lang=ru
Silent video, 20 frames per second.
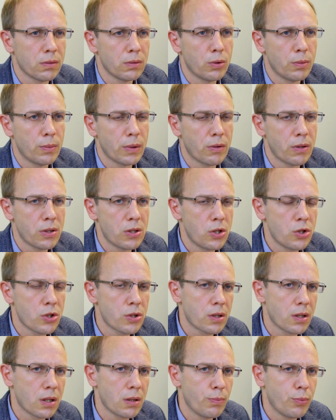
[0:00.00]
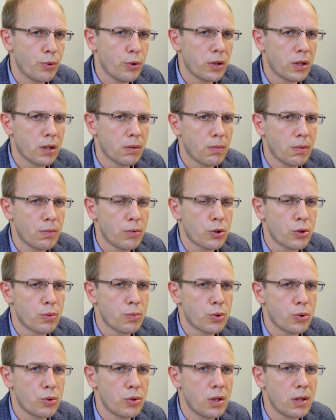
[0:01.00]
дома классической эпохи мы
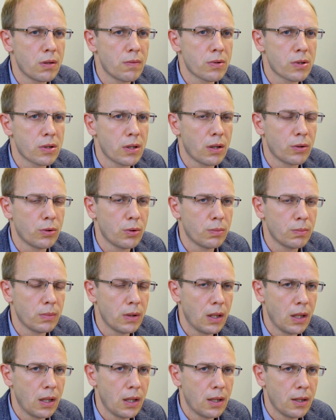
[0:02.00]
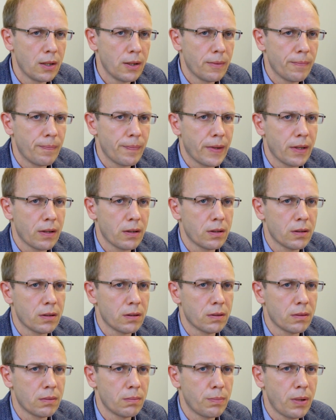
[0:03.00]
можем судить в основном
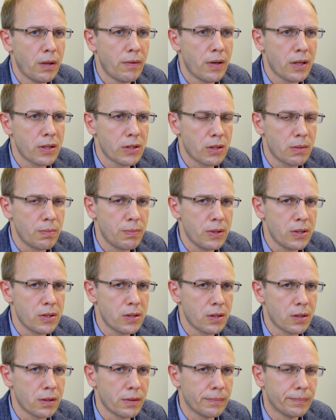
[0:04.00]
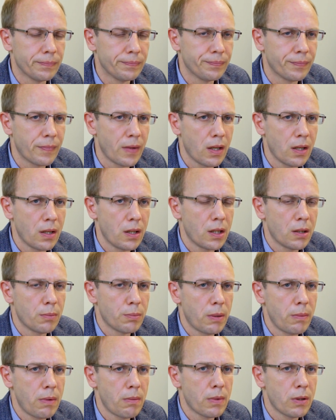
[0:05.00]
по записи.
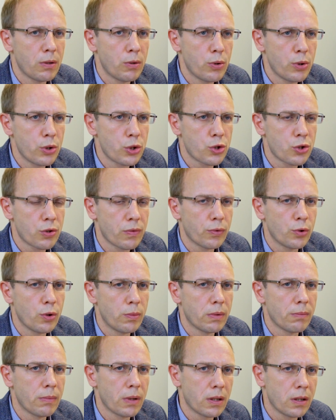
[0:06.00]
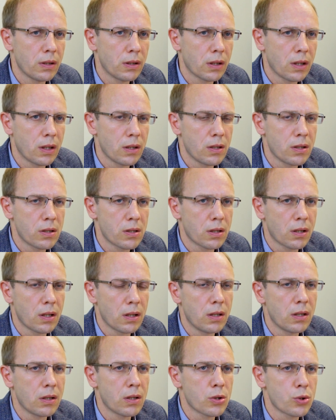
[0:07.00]
Помимо ОЖ в доме могли находиться
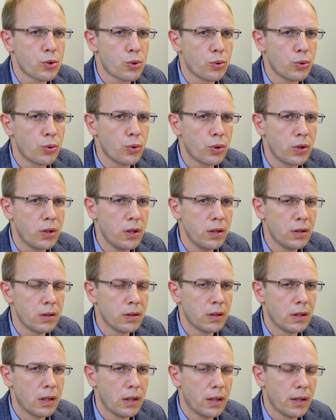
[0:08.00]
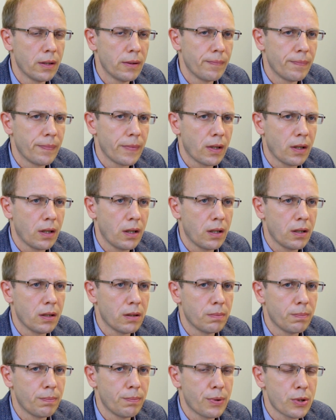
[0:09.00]
какие-то сундуки,
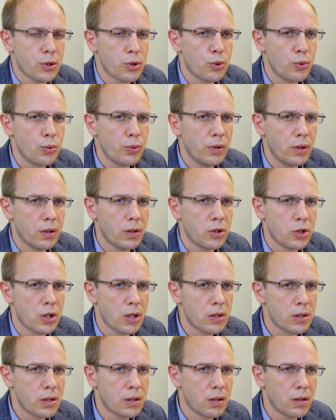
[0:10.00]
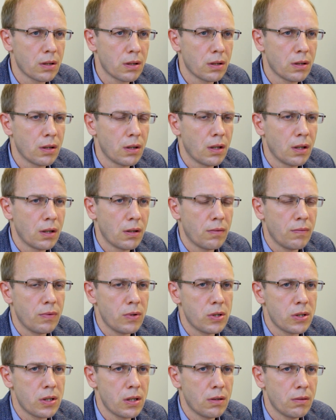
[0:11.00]
а посуда часто
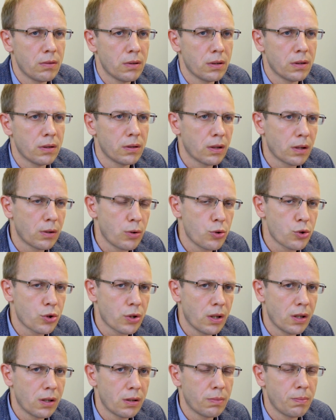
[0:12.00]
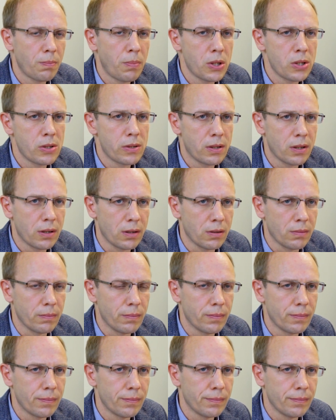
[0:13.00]
висела на крючках по стенам.